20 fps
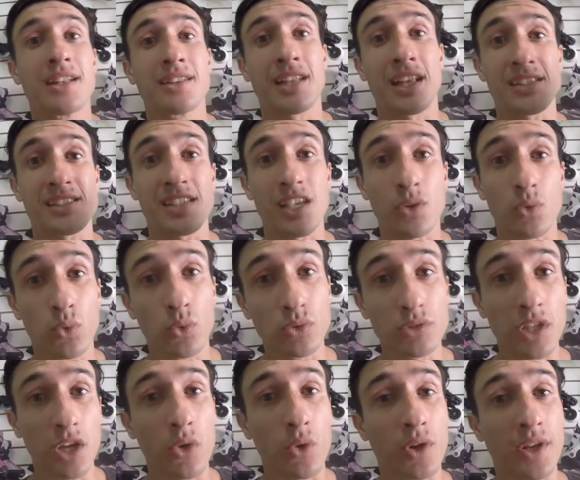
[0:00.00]
Na
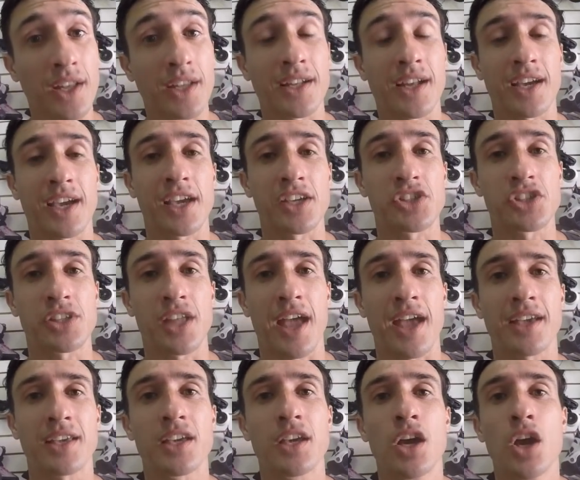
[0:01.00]
segunda eu olhei na
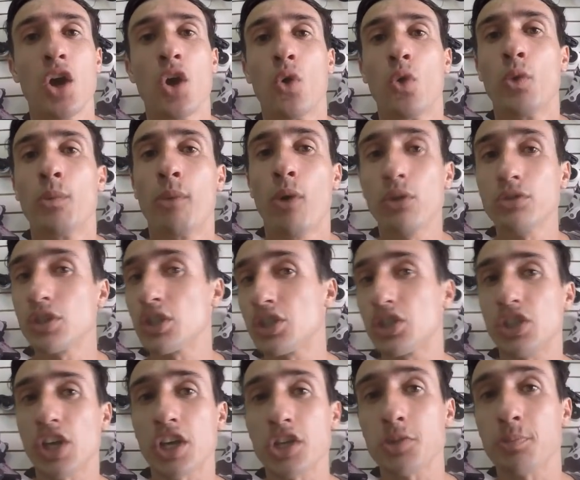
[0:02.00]
hashtag, um monte
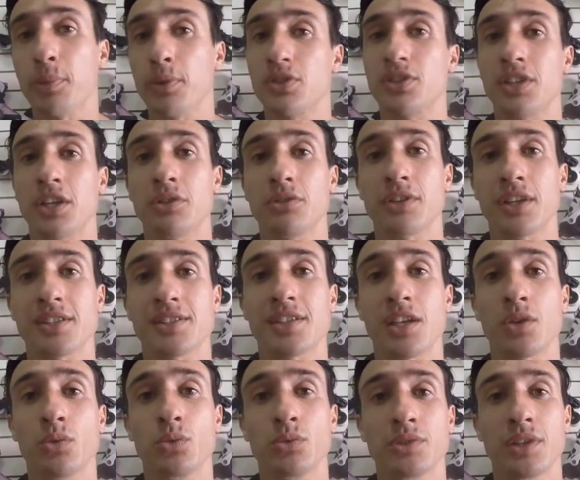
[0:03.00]
de gente postando na
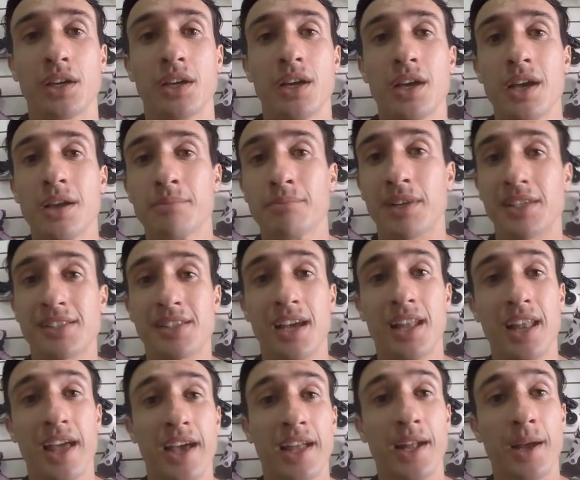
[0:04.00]
segunda. Mas
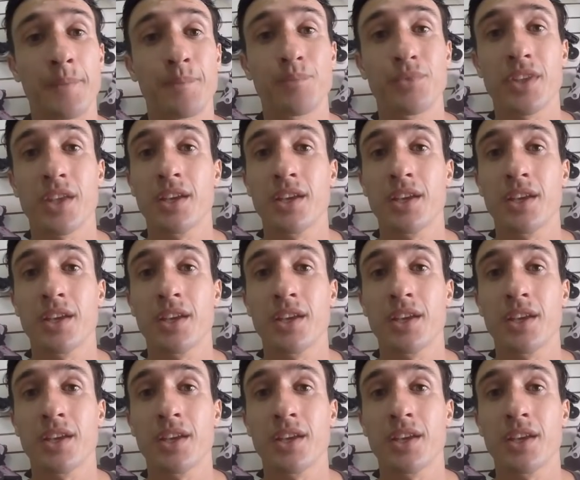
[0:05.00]
galera,